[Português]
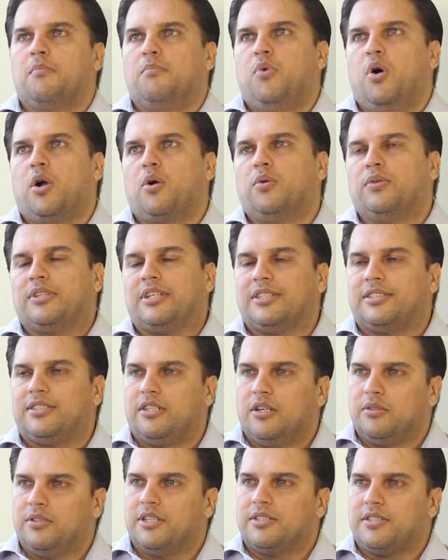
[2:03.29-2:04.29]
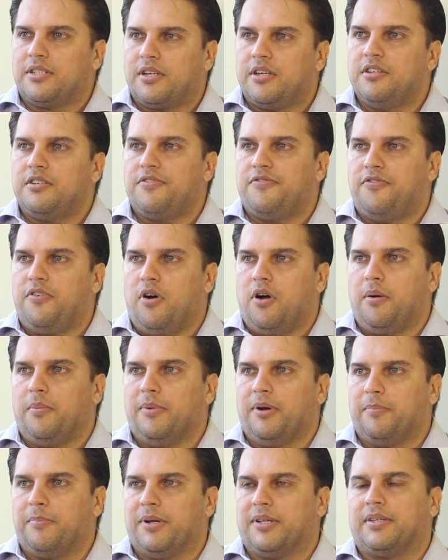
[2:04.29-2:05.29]
Bom, aconteceu da seguinte
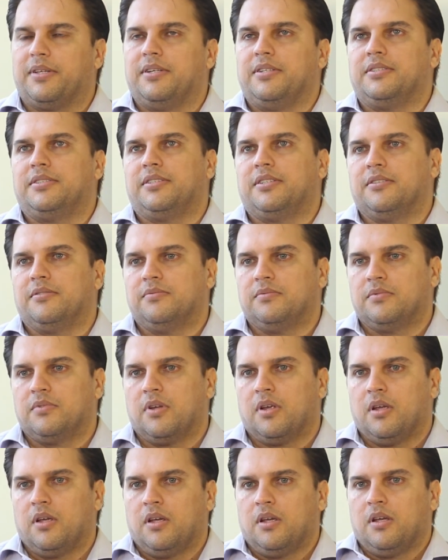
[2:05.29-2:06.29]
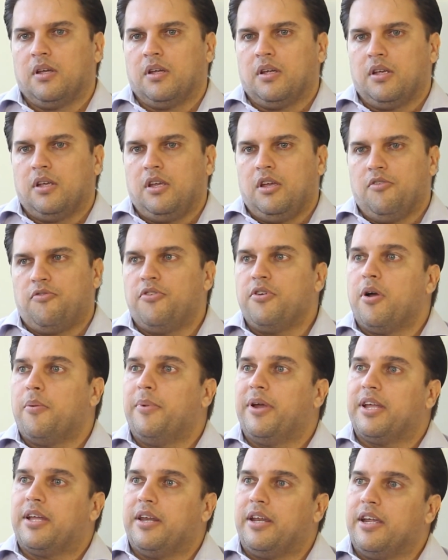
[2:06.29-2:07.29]
forma, Patrícia. Eu fui a
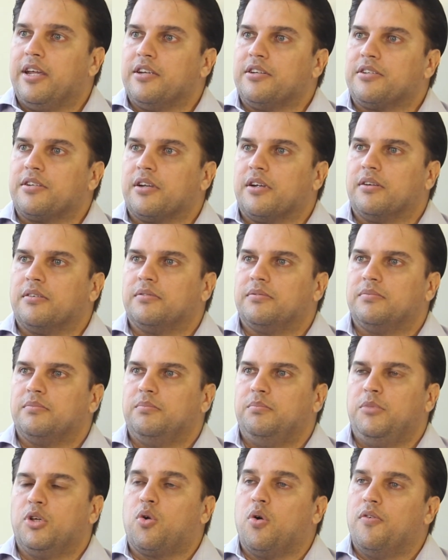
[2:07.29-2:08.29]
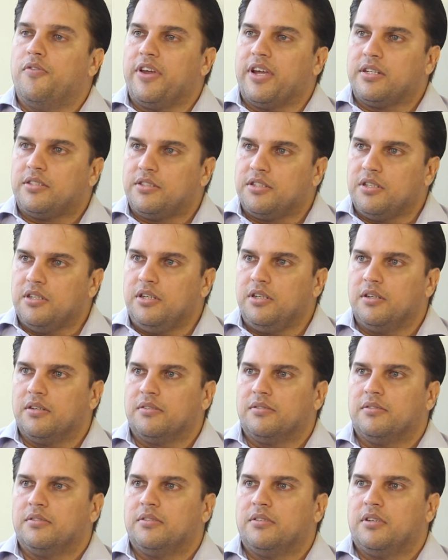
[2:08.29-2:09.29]
uma igreja, me converti.
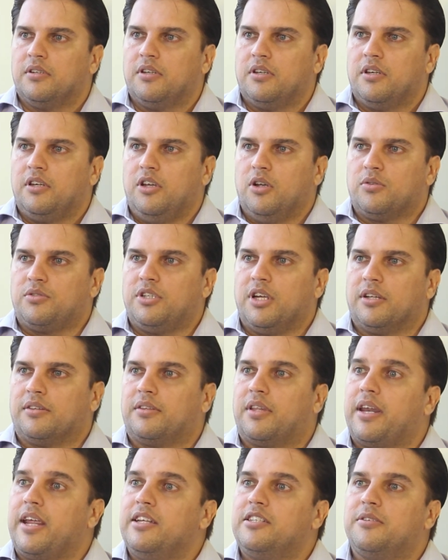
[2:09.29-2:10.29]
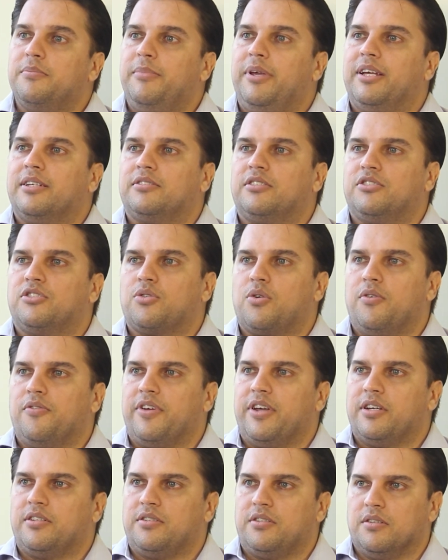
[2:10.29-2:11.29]
Eu tinha três meses de
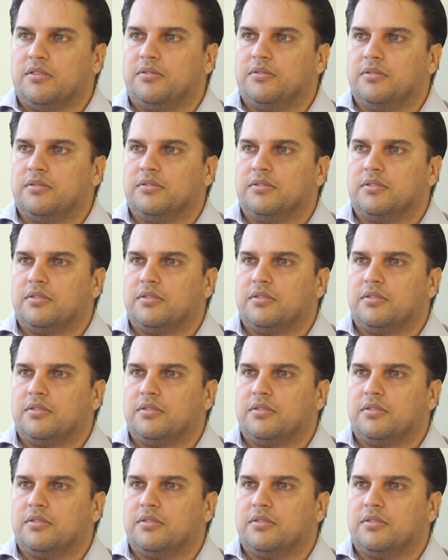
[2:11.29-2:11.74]
convertido.